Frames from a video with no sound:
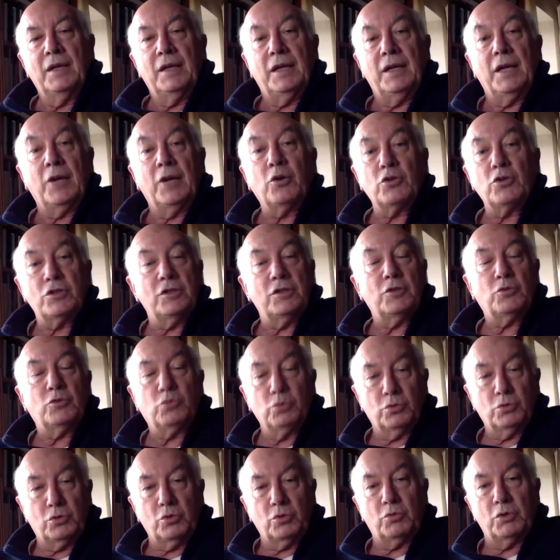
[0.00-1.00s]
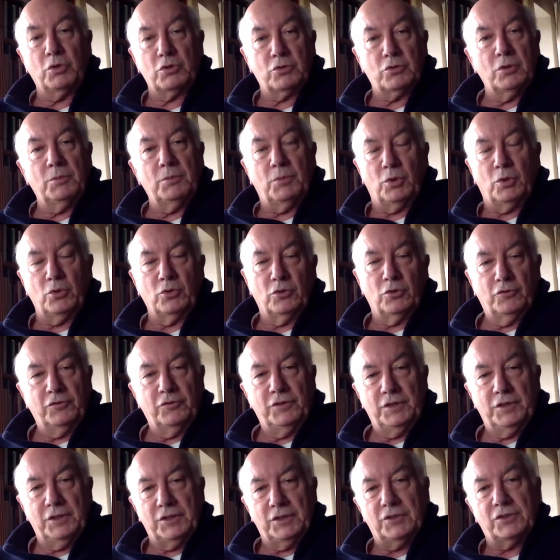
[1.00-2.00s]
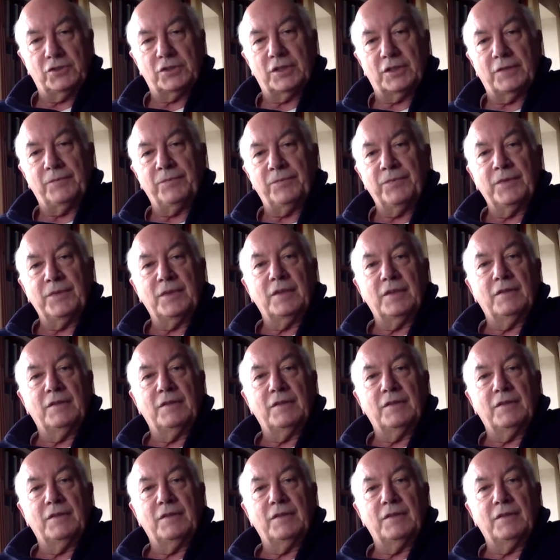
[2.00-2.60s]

E così tutto questo mondo finisce